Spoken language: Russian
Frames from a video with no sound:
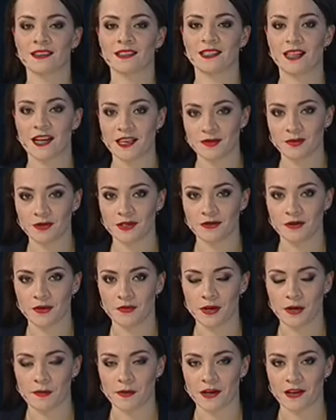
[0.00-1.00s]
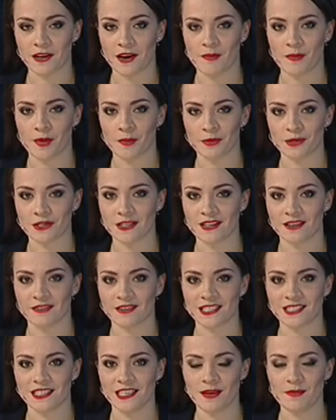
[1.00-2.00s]
Здравствуйте, в эфире программа «После
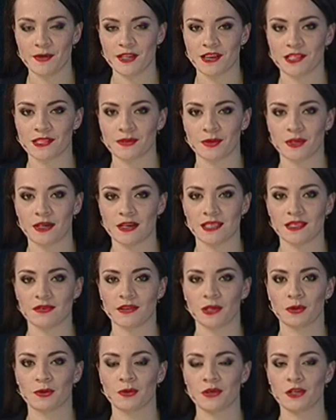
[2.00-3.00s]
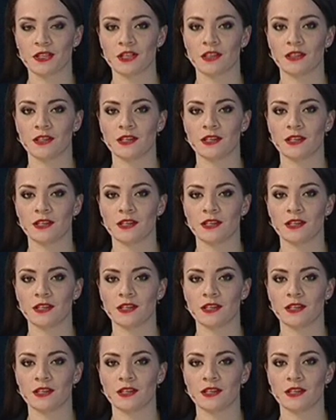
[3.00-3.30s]
новостей». Меня зовут Елизавета Курочкина.